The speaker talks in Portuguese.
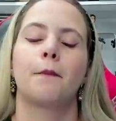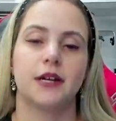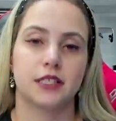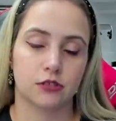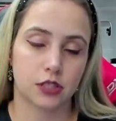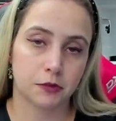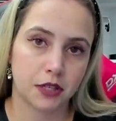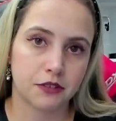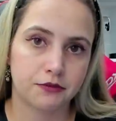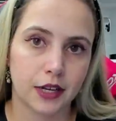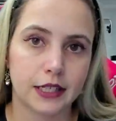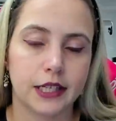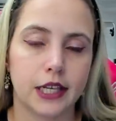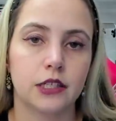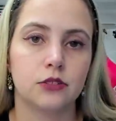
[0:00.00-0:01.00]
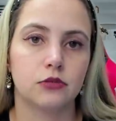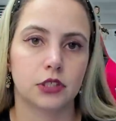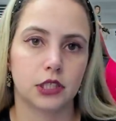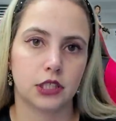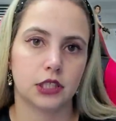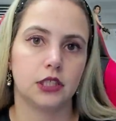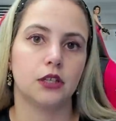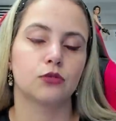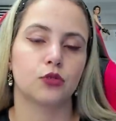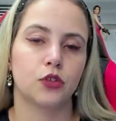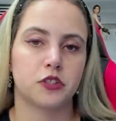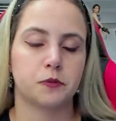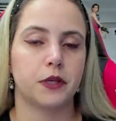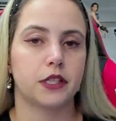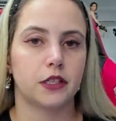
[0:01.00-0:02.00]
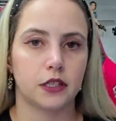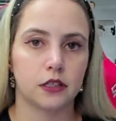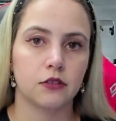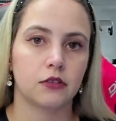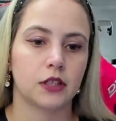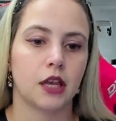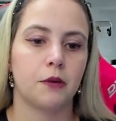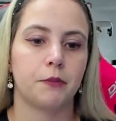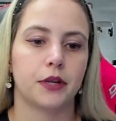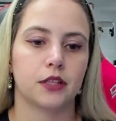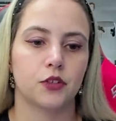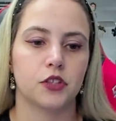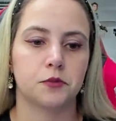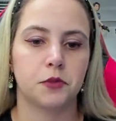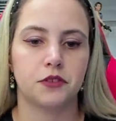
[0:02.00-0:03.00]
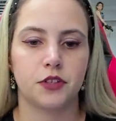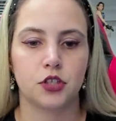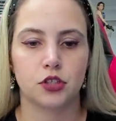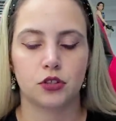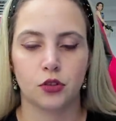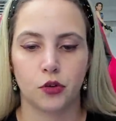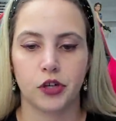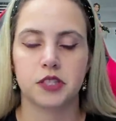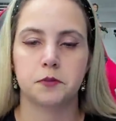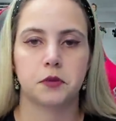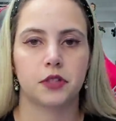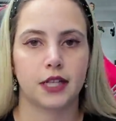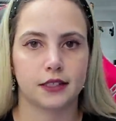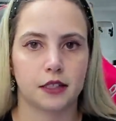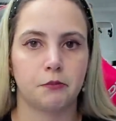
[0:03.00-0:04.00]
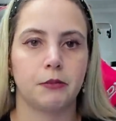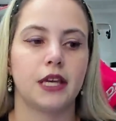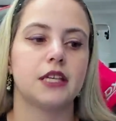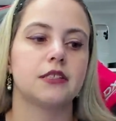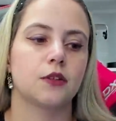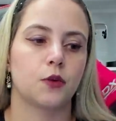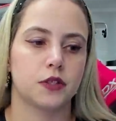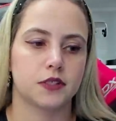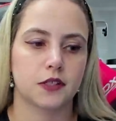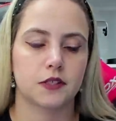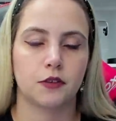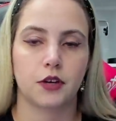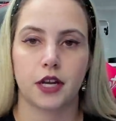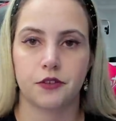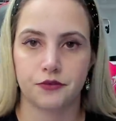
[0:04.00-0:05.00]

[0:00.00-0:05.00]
Mas eu também falei do que eu tô esperando, né, para 2022 pro database, coisas que eu quero